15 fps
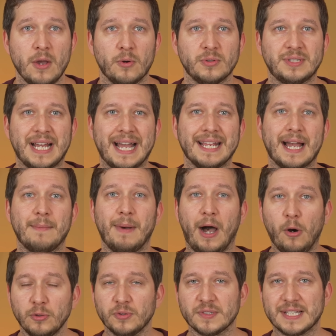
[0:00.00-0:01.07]
Und da ja im
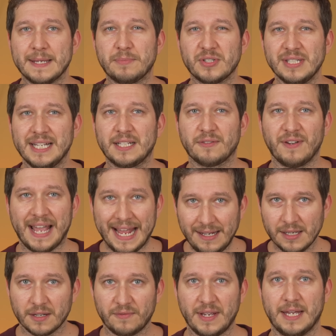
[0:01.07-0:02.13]
Auto selbst nichts
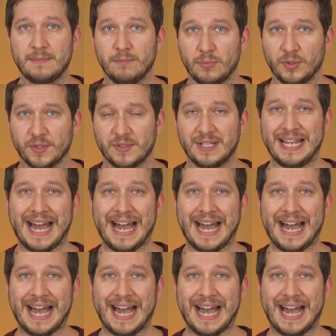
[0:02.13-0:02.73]
verändert werden muss,